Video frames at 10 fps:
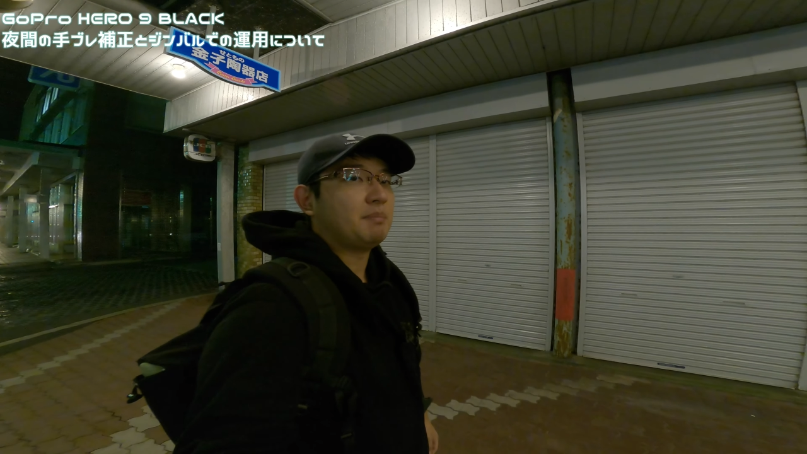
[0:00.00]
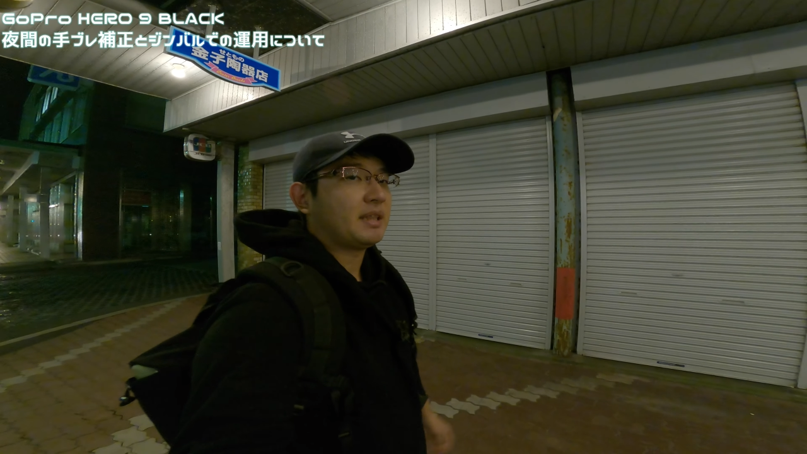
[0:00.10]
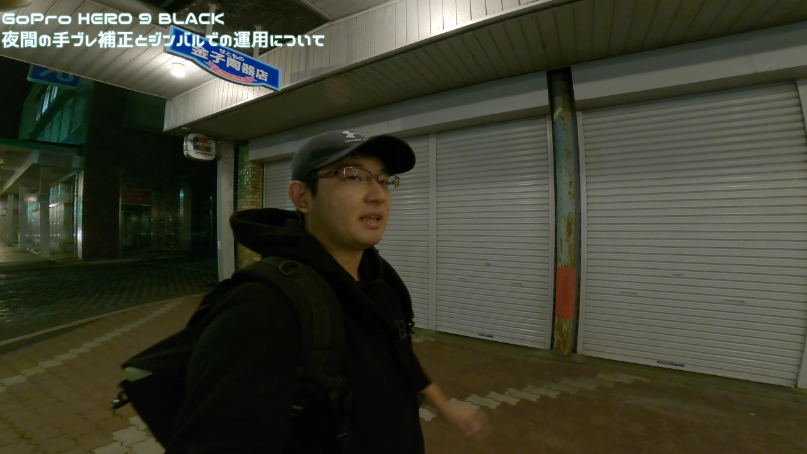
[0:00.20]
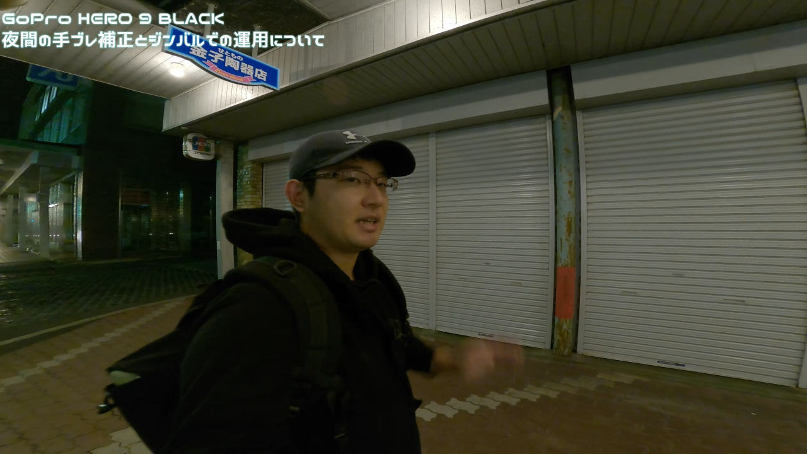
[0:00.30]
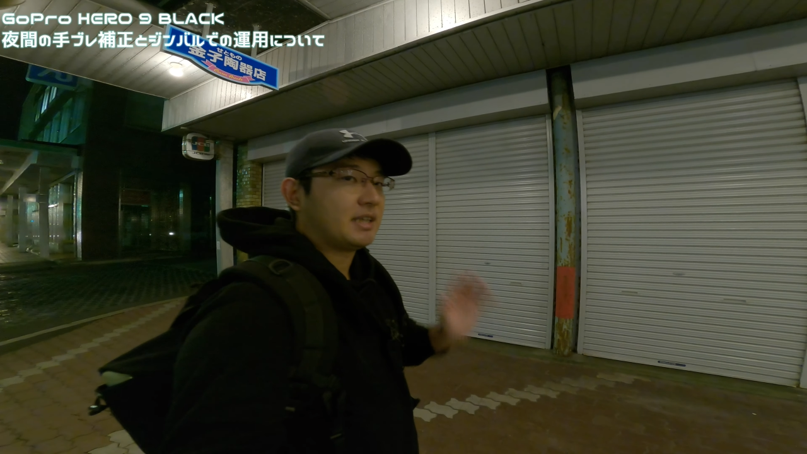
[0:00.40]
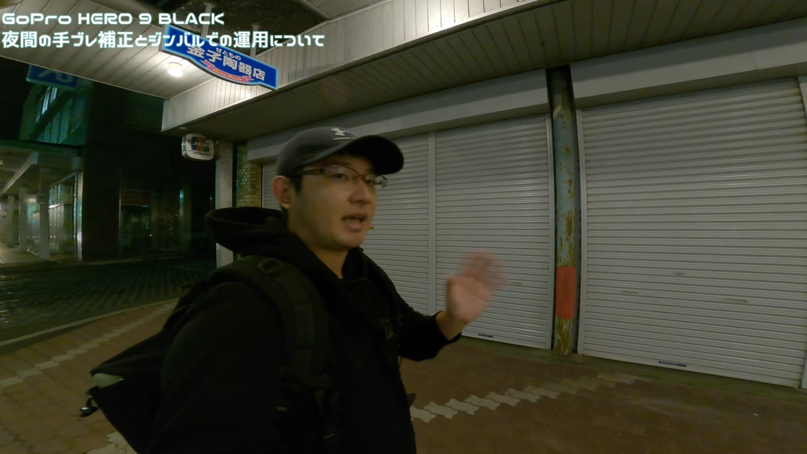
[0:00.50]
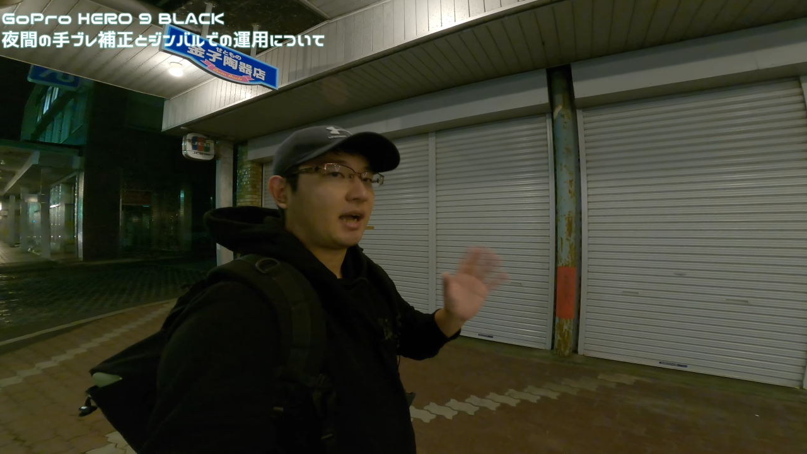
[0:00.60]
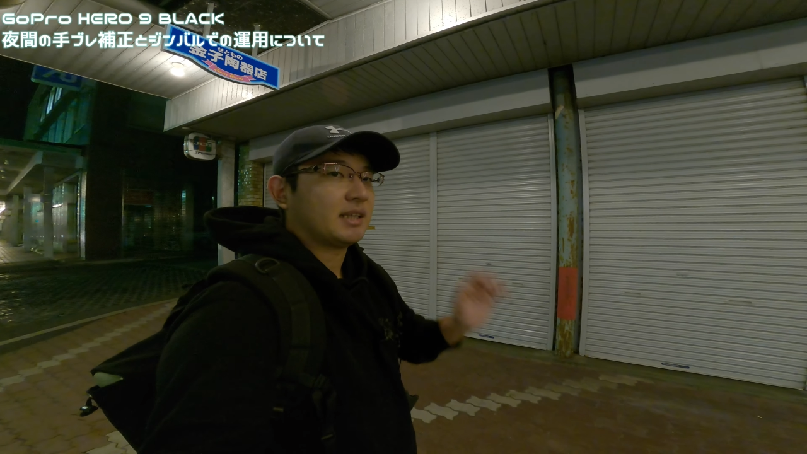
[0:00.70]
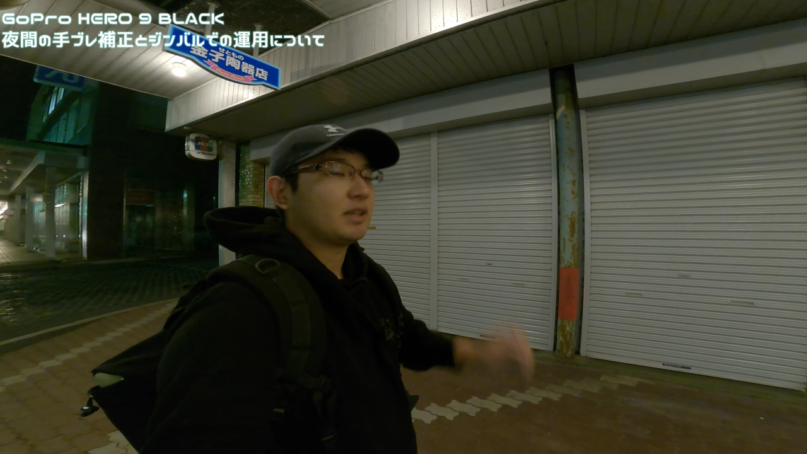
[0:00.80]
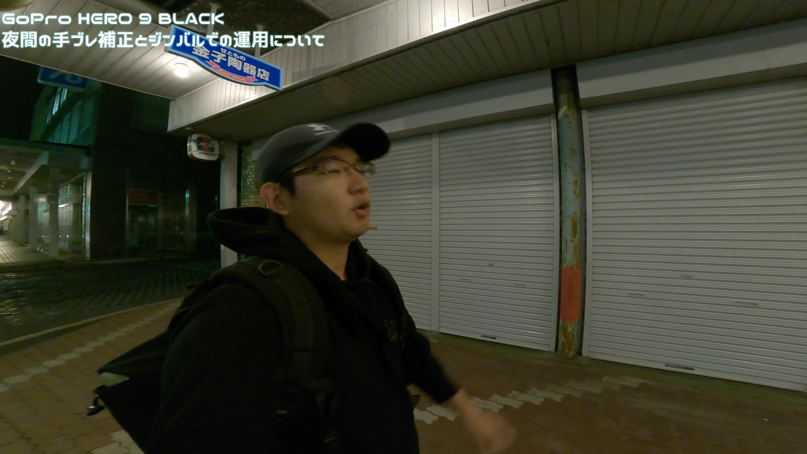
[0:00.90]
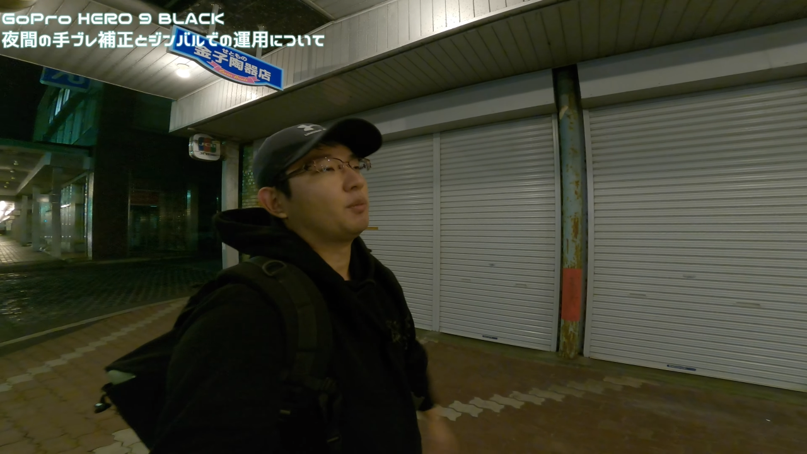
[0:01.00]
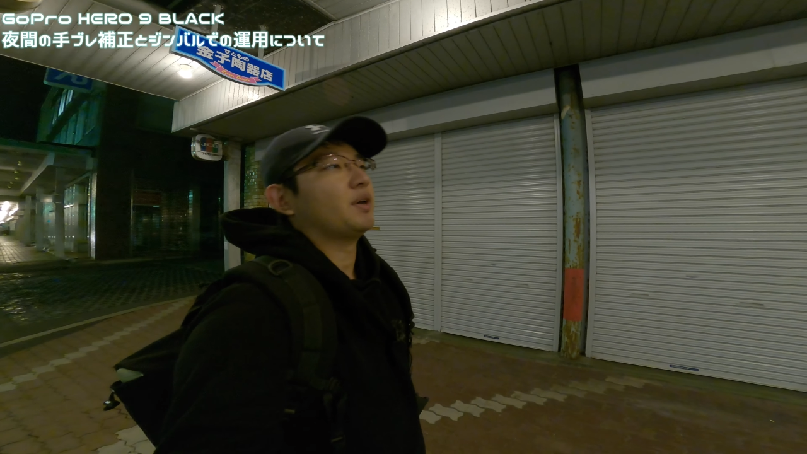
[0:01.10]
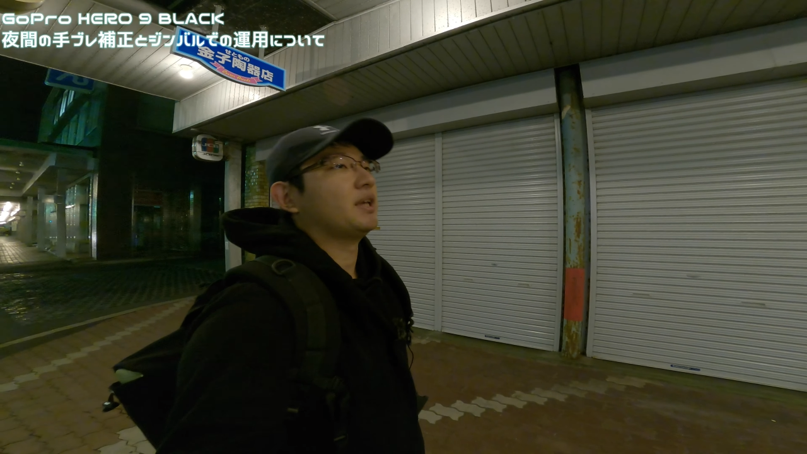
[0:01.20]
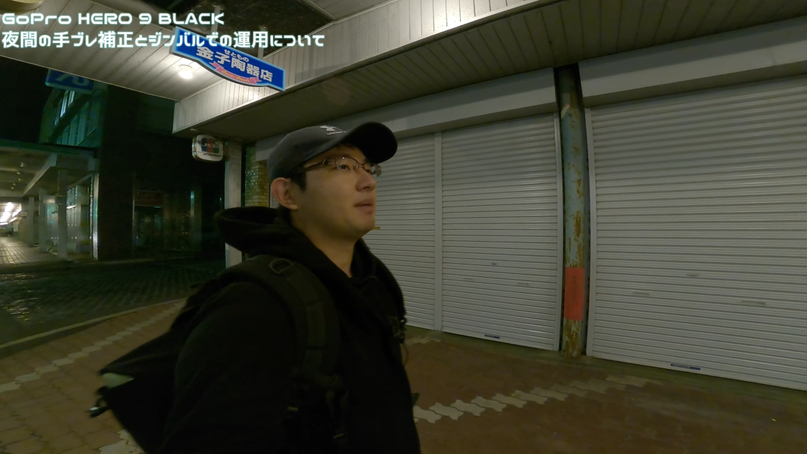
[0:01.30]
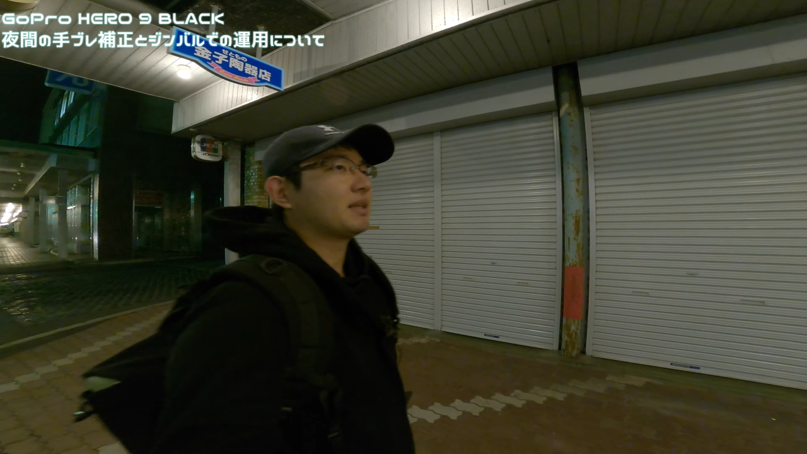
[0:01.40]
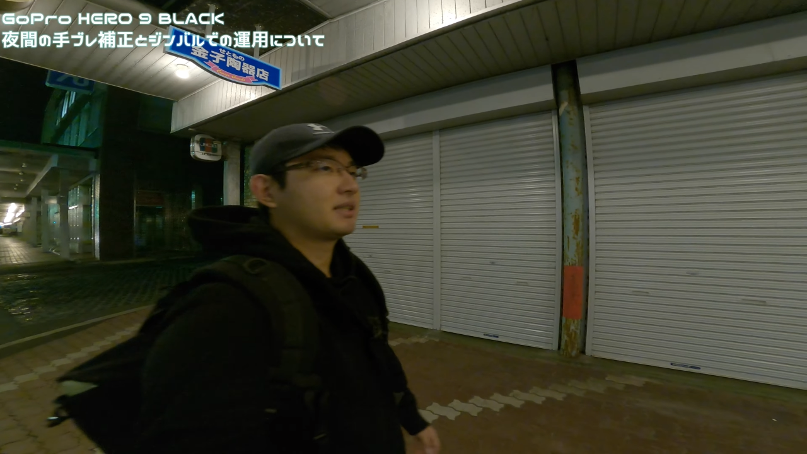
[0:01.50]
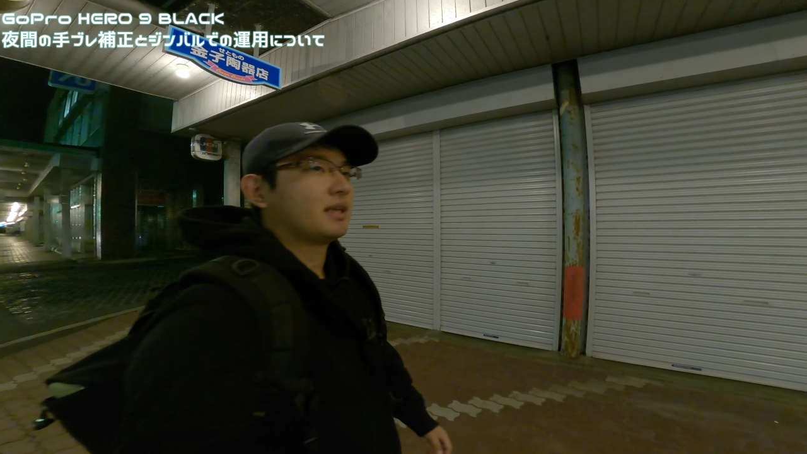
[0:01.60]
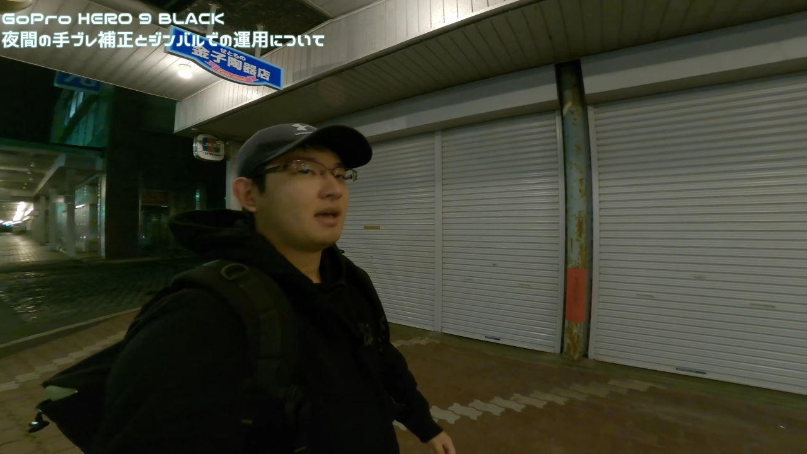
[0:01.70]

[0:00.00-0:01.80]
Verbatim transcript: 見ていきたいかなと思います